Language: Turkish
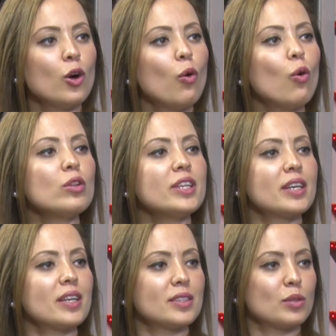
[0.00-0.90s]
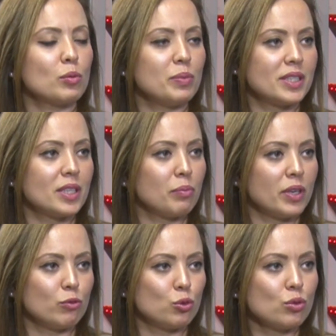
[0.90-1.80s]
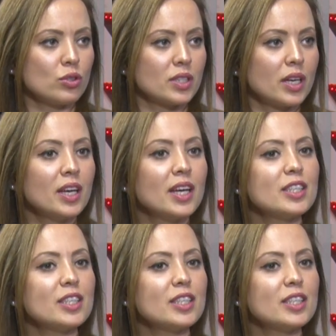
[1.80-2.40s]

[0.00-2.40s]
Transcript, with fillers: ol yaratımı bizde mevcutsa